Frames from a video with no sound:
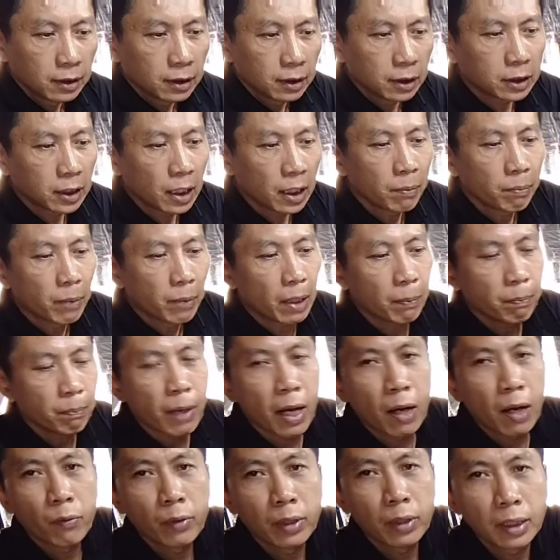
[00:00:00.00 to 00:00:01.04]
standby
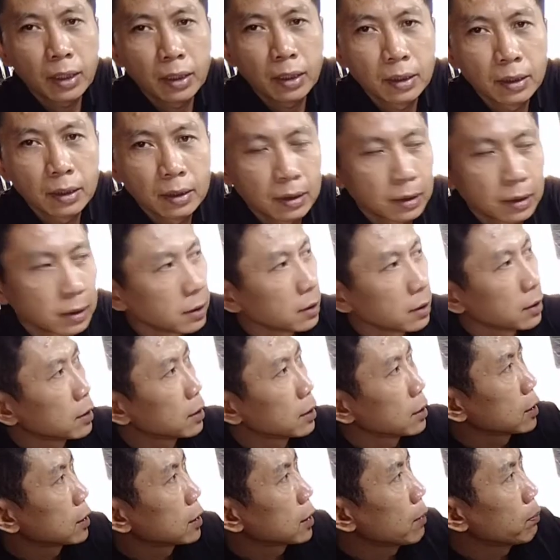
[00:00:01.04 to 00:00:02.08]
power.
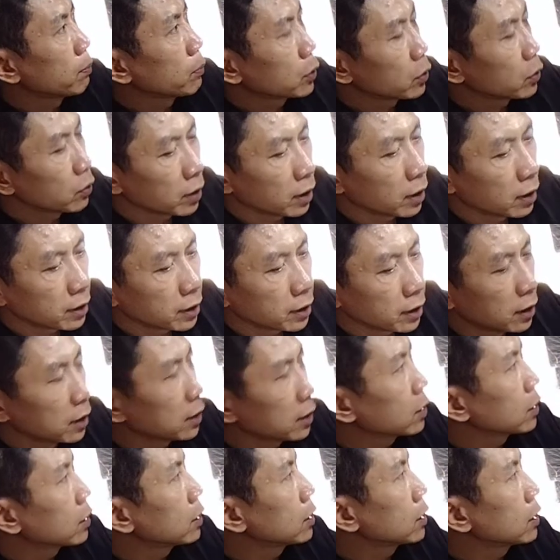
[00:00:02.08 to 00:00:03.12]
Samsung
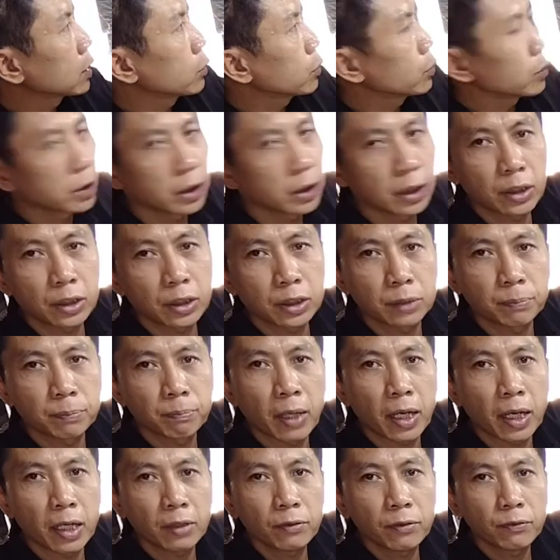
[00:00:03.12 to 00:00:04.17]
LCD 32 Series
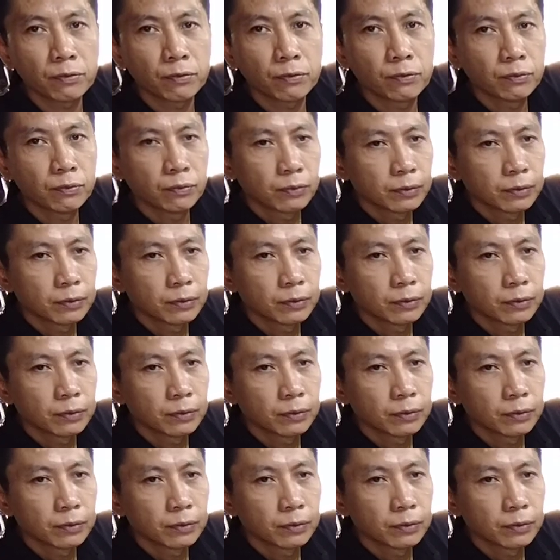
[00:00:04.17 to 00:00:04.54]
5